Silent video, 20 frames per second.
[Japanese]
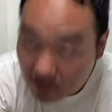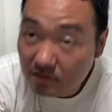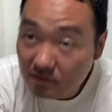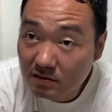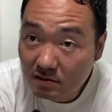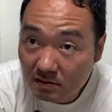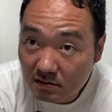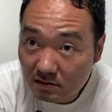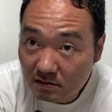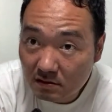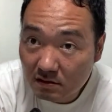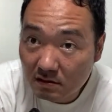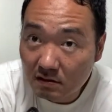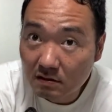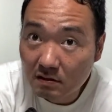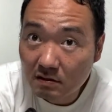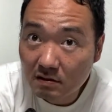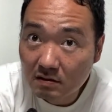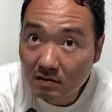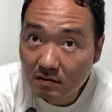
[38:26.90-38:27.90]
ういうことを
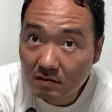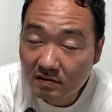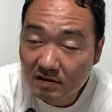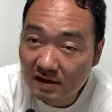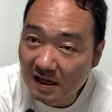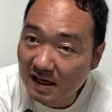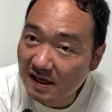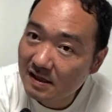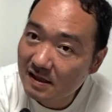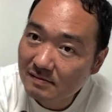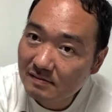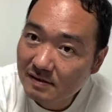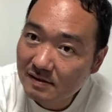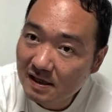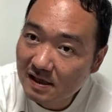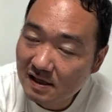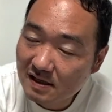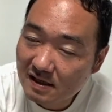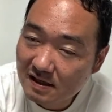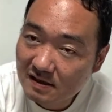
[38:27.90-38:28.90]
何にも言
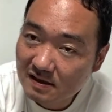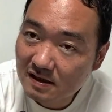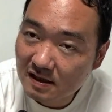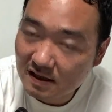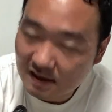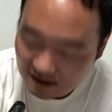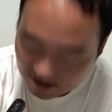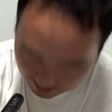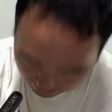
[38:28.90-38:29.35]
えなくて